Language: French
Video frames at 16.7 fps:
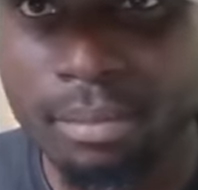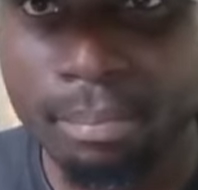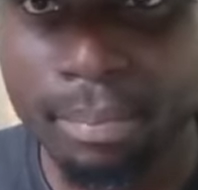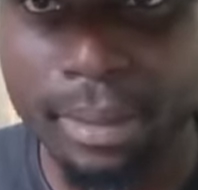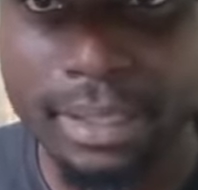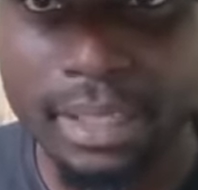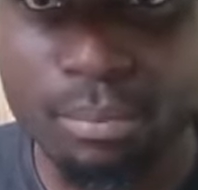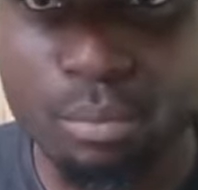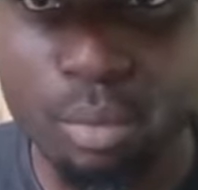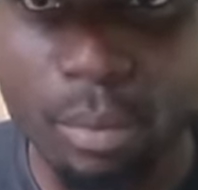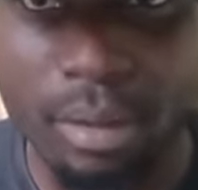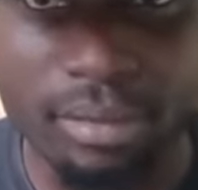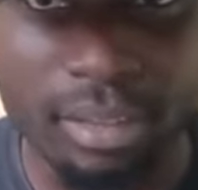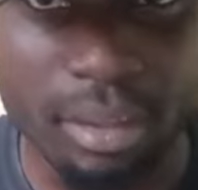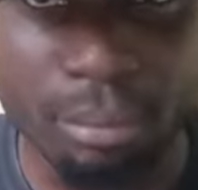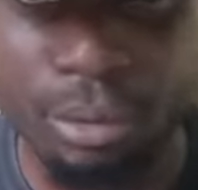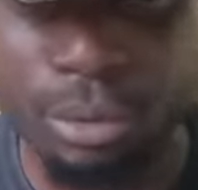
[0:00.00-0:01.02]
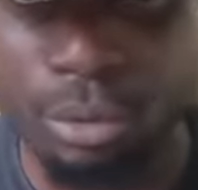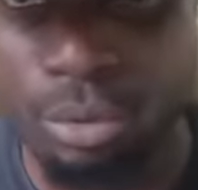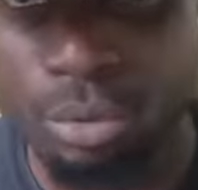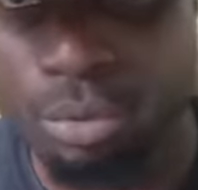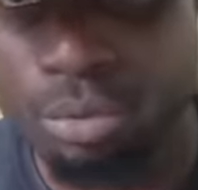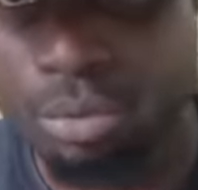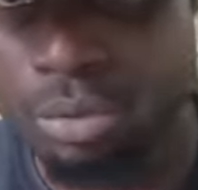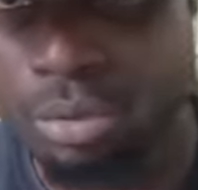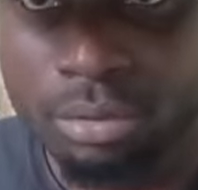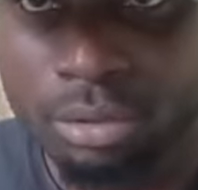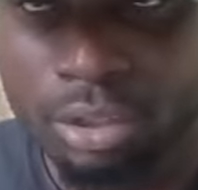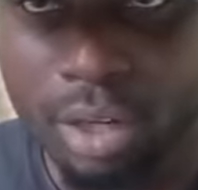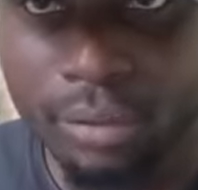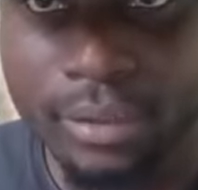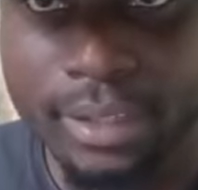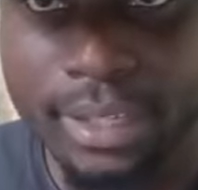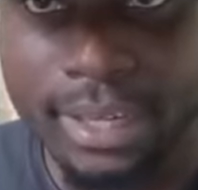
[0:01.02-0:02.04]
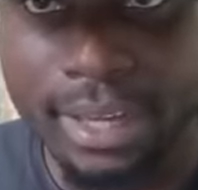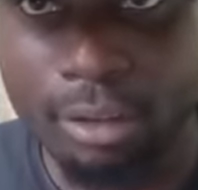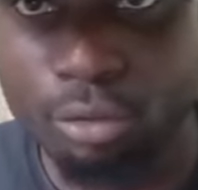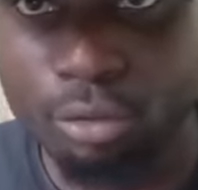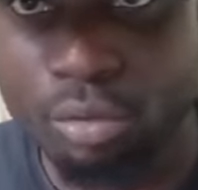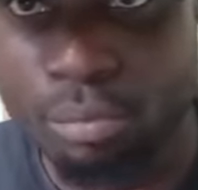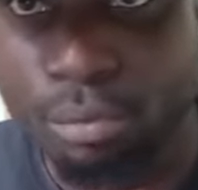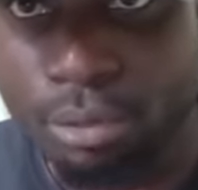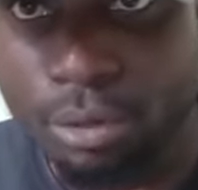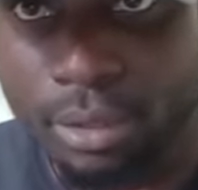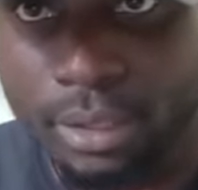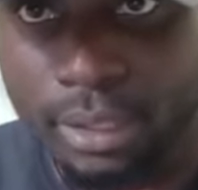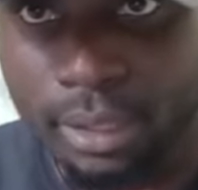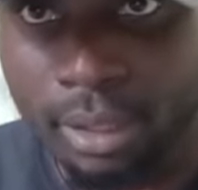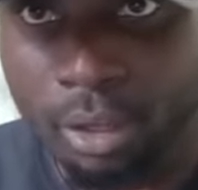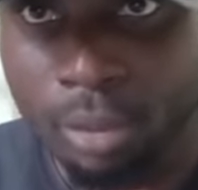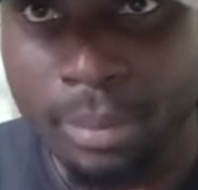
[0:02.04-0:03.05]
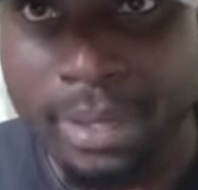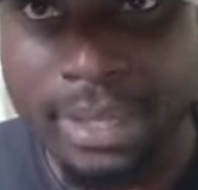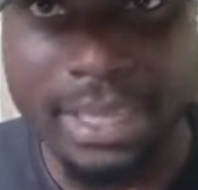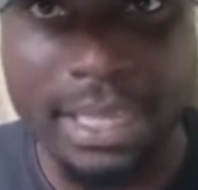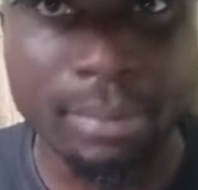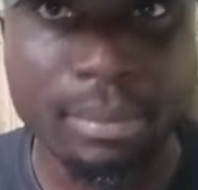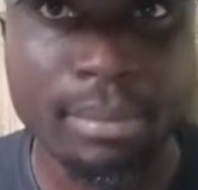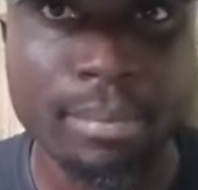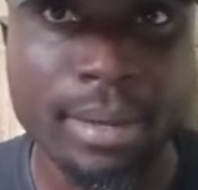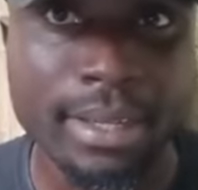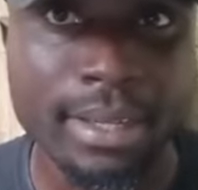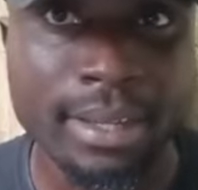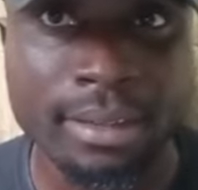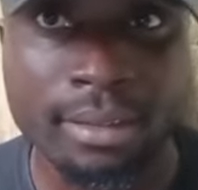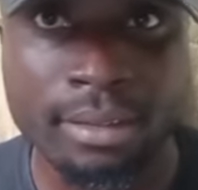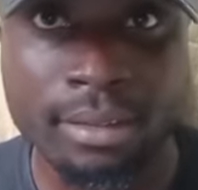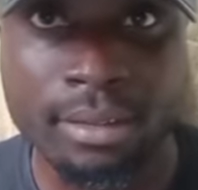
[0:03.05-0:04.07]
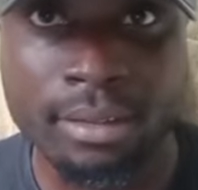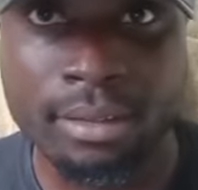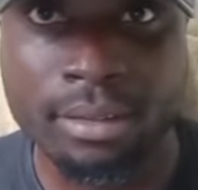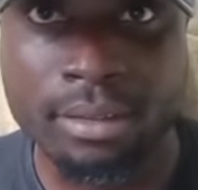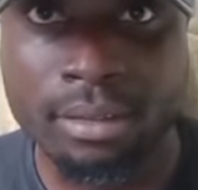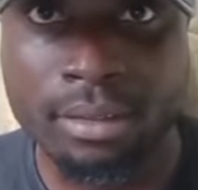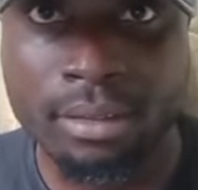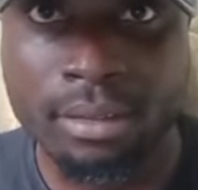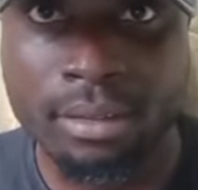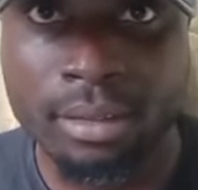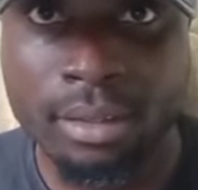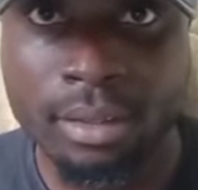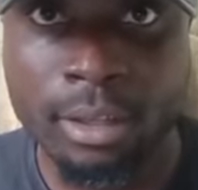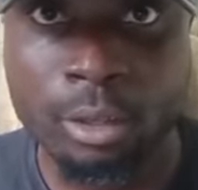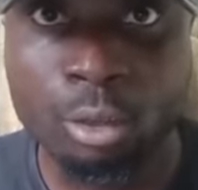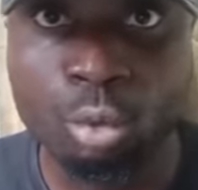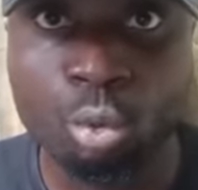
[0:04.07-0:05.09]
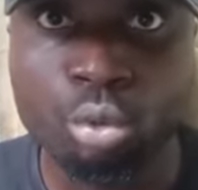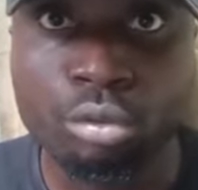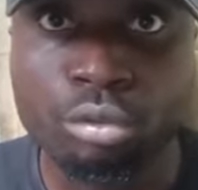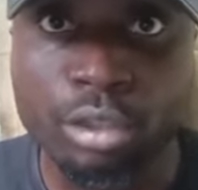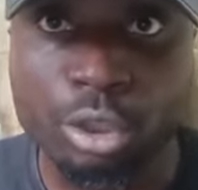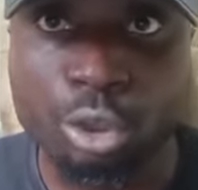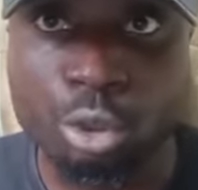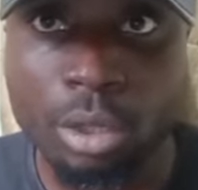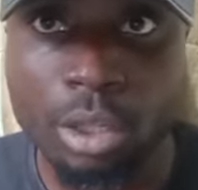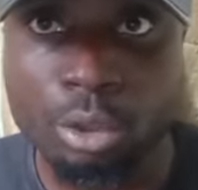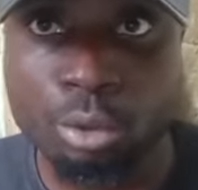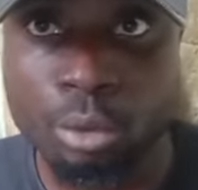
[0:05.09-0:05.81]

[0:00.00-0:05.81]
Patrick Bouma Samuel Tu avais des garçons au milieu comme Itame Et tous ces joueurs